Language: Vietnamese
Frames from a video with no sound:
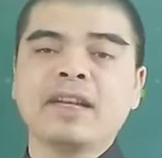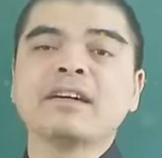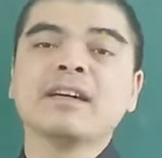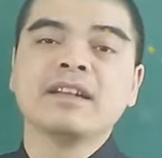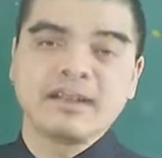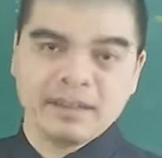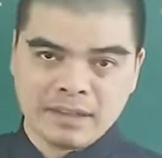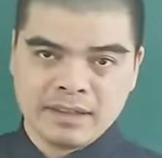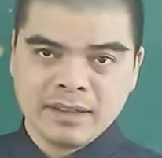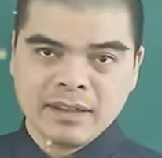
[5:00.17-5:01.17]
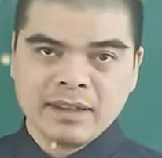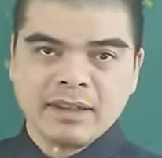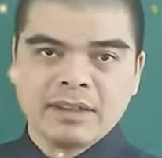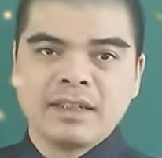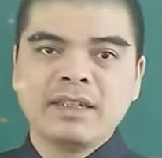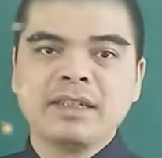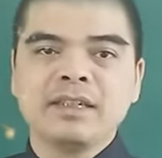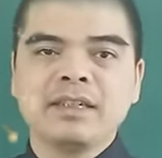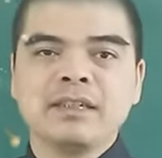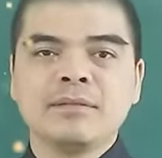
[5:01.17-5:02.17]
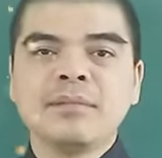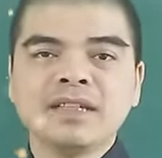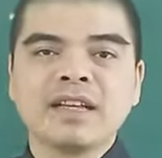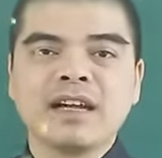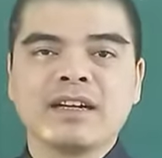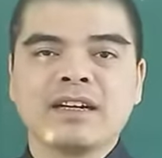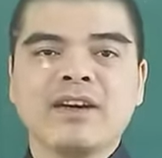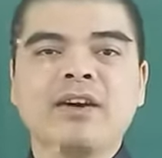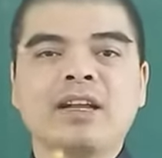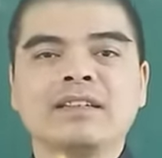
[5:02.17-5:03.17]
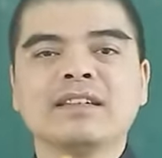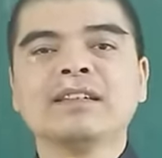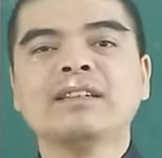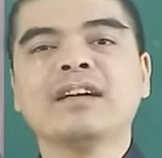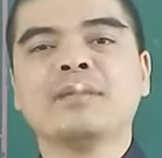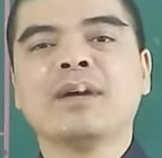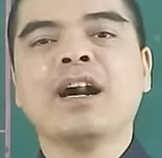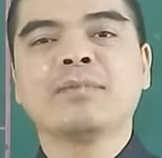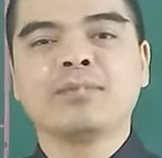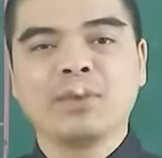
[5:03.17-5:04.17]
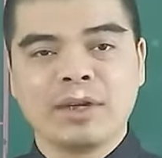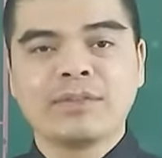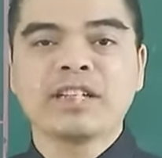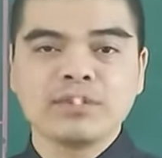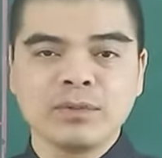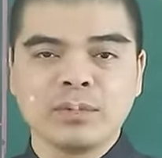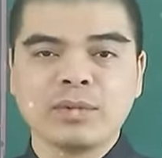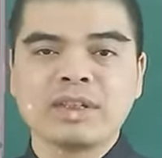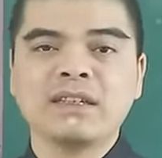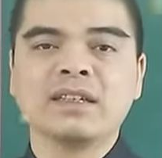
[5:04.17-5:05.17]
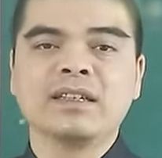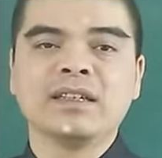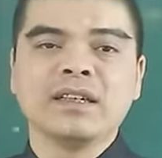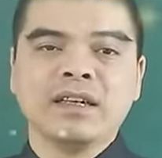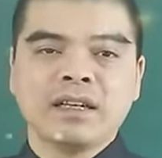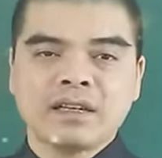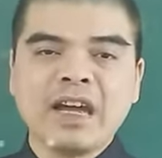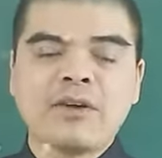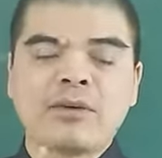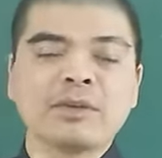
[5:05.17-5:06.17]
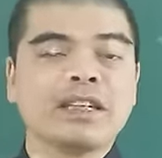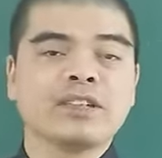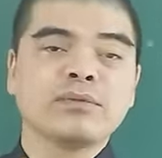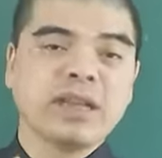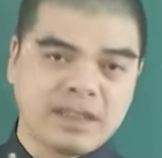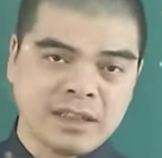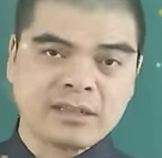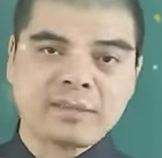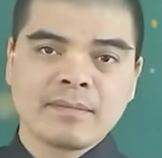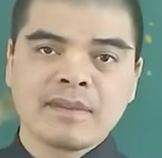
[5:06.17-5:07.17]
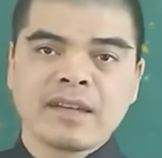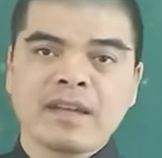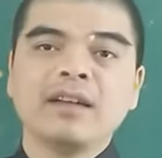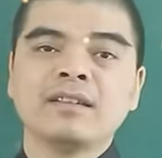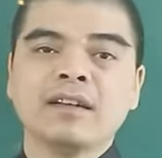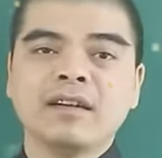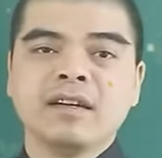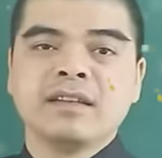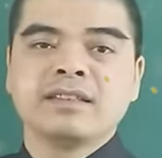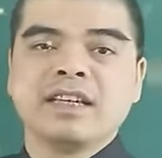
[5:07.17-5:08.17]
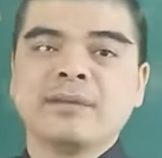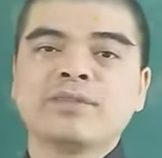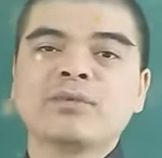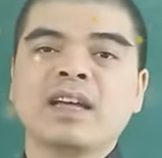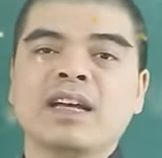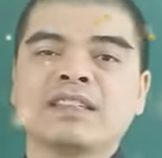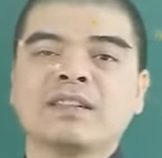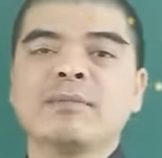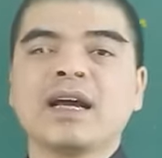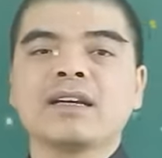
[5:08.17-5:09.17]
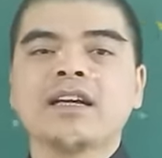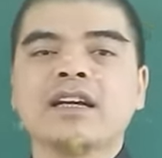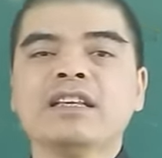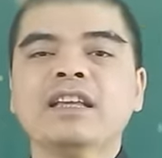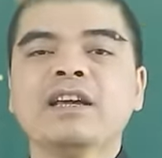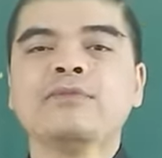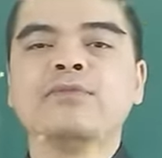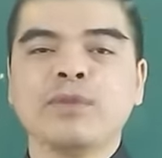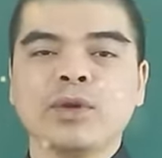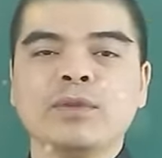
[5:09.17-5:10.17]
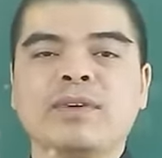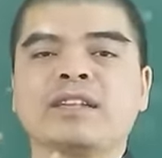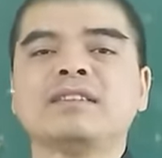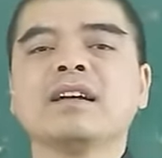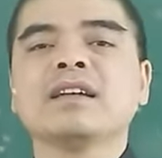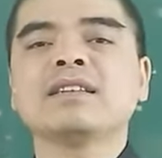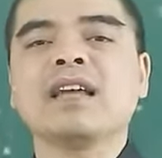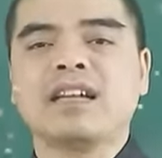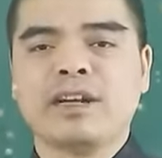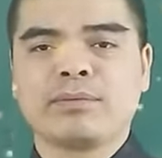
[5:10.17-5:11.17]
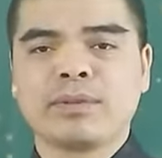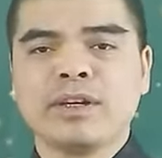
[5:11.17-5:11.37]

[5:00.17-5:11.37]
hay là người lớn thì miễn rằng họ là những người mà hợp tuổi với gia chủ thì đều có thể xông nhà được hơn nữa trẻ em xông nhà sẽ mang đến cái niềm vui và rước cái tài lộc